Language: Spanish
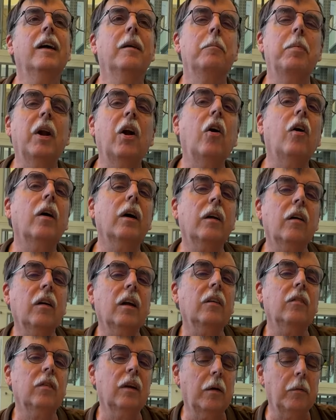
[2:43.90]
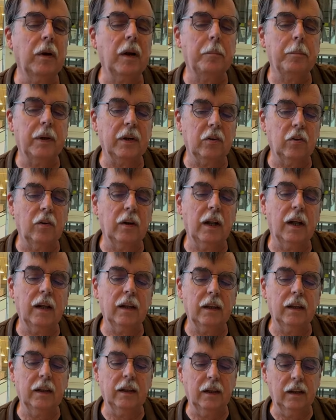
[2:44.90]
Pero creo que es una buena
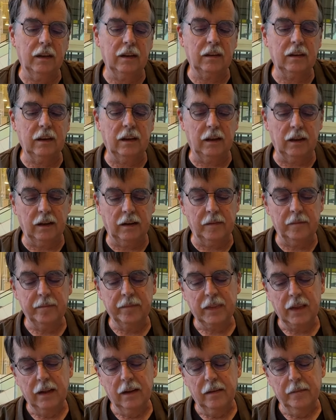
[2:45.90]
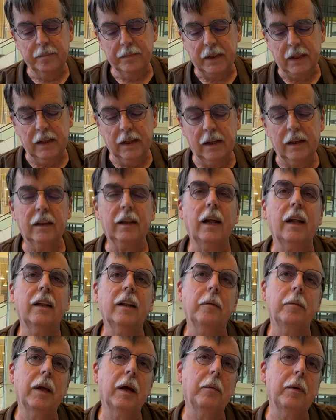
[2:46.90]
persona y este y quizás
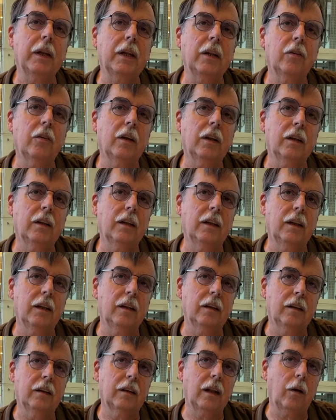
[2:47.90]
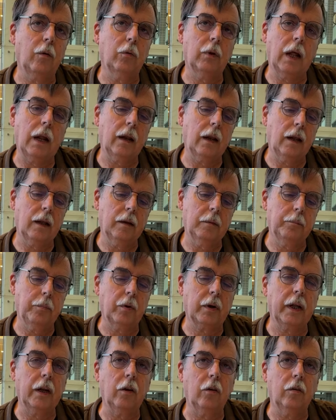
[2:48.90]
debía haber ido y, saludarla y
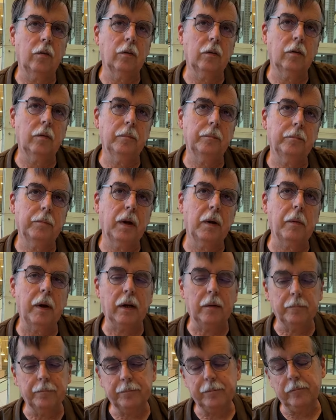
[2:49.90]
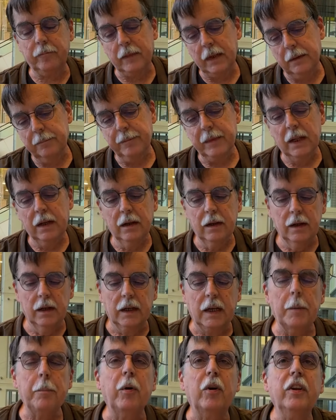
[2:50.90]
por qué no, ¿no? Pero bueno,
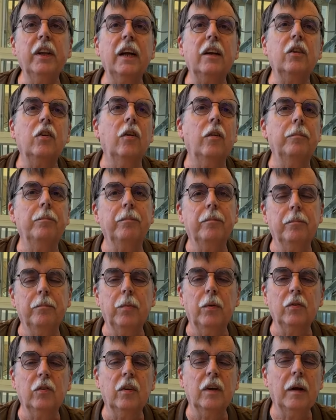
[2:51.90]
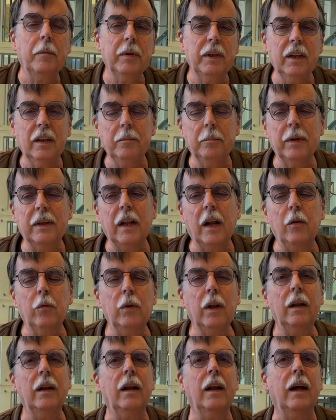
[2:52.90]
que por cierto, Pontón, a veces me
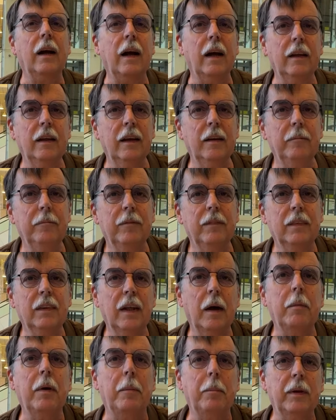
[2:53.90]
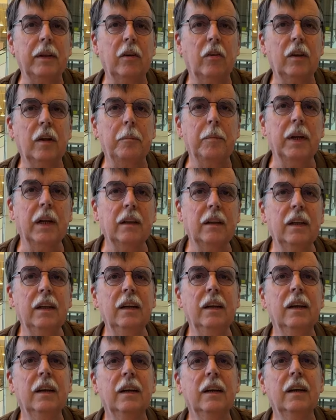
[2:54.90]
saludan en la calle, te habrá pasado también a
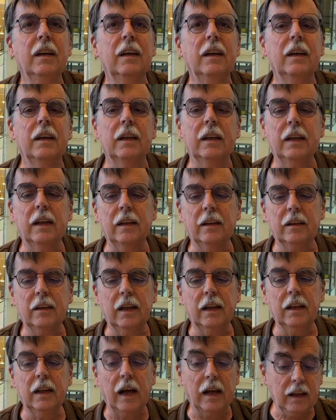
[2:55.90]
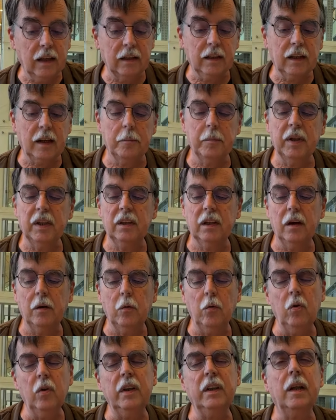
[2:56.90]
ti. Sí. Y este, hay gente que me dice,
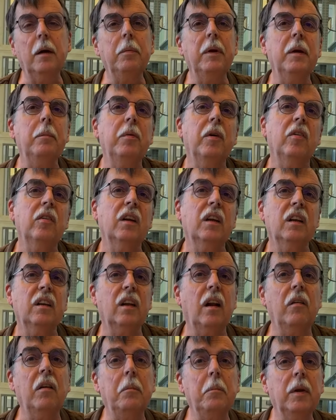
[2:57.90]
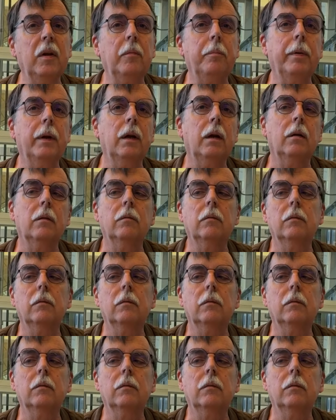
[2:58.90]
uy, te vi, pero antes te quise saludar, me dio pena.